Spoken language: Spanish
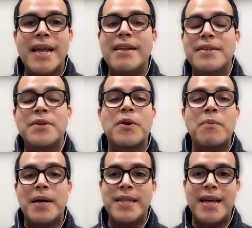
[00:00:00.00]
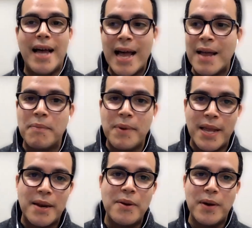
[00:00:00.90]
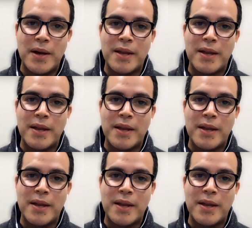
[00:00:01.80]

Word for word: el Señor nos manda a emplearlo,